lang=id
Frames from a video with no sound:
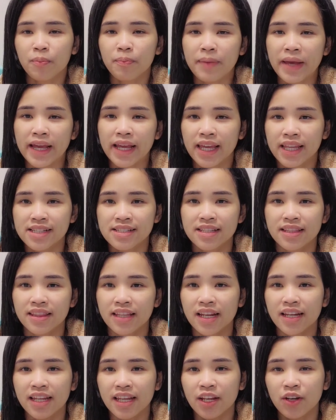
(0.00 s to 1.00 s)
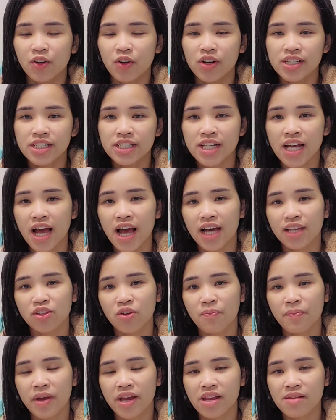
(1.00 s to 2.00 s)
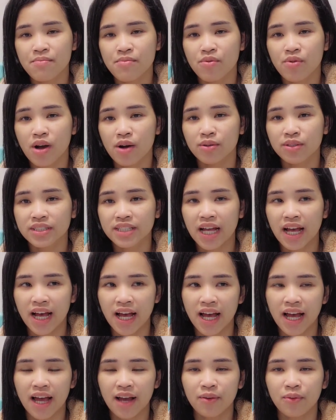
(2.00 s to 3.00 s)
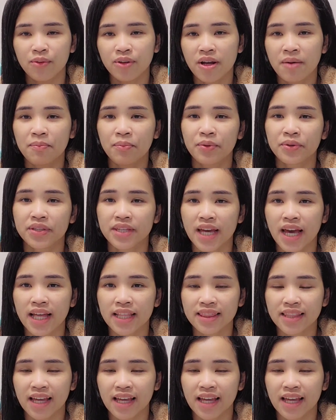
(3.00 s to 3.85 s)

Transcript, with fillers: pengen stay di Indonesia atau pengen buka usaha aku udah punya